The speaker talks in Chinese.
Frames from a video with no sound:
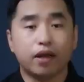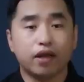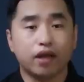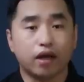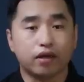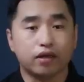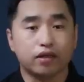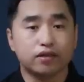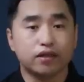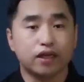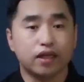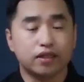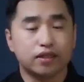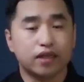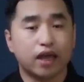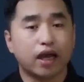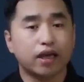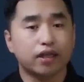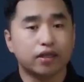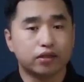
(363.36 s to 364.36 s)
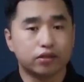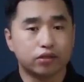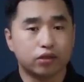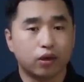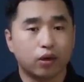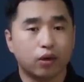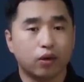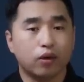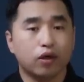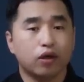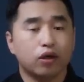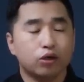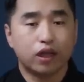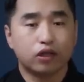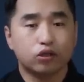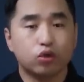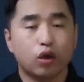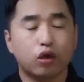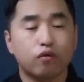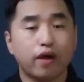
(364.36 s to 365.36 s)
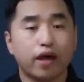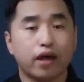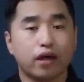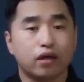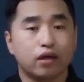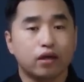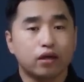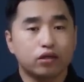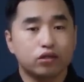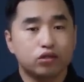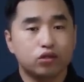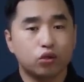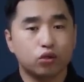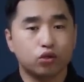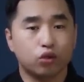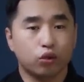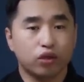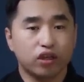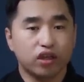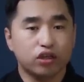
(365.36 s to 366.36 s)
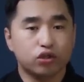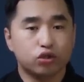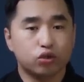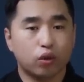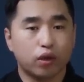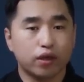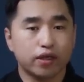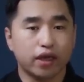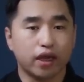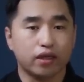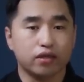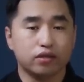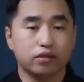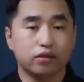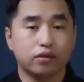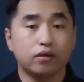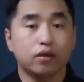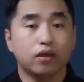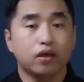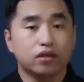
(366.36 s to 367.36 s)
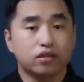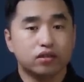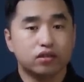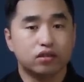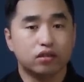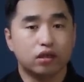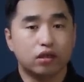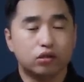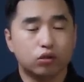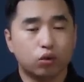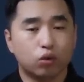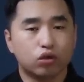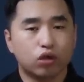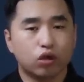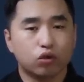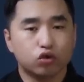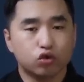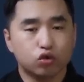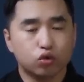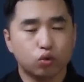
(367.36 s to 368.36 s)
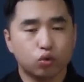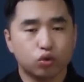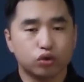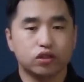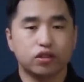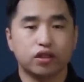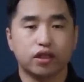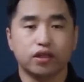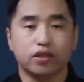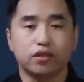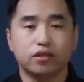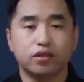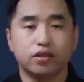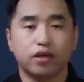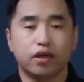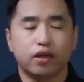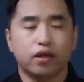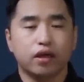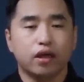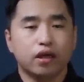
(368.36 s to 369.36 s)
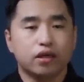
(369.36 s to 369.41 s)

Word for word: 们两人在家里的时候，窗外就有一双眼睛始终都注视着一切。